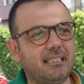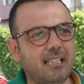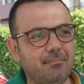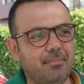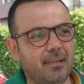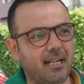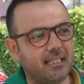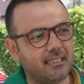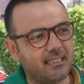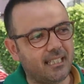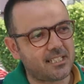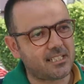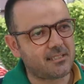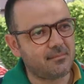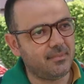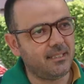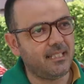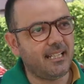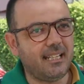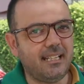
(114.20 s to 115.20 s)
طبعا
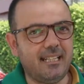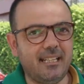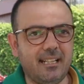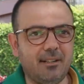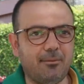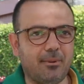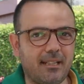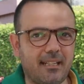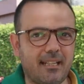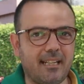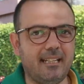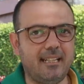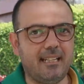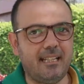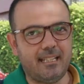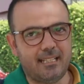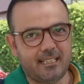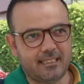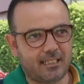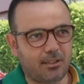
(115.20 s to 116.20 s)
تنجم لا لا والله
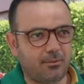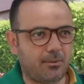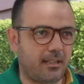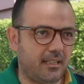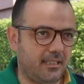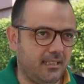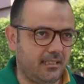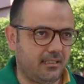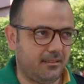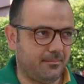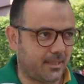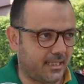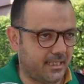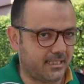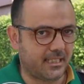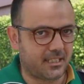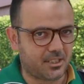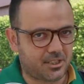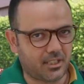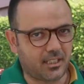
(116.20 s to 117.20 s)
لا انا تو اني
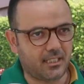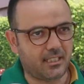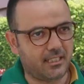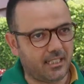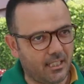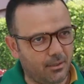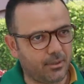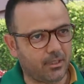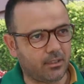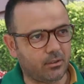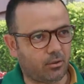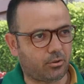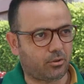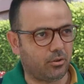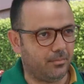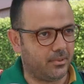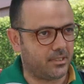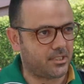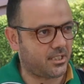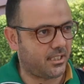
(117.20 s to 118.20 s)
معناتها ان شاء الله ناوي
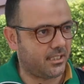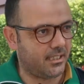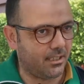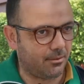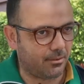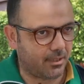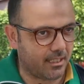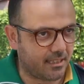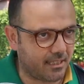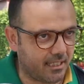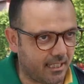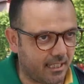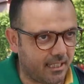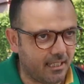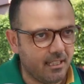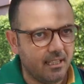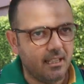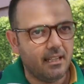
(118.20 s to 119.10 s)
نخطب ان شاء الله وكذا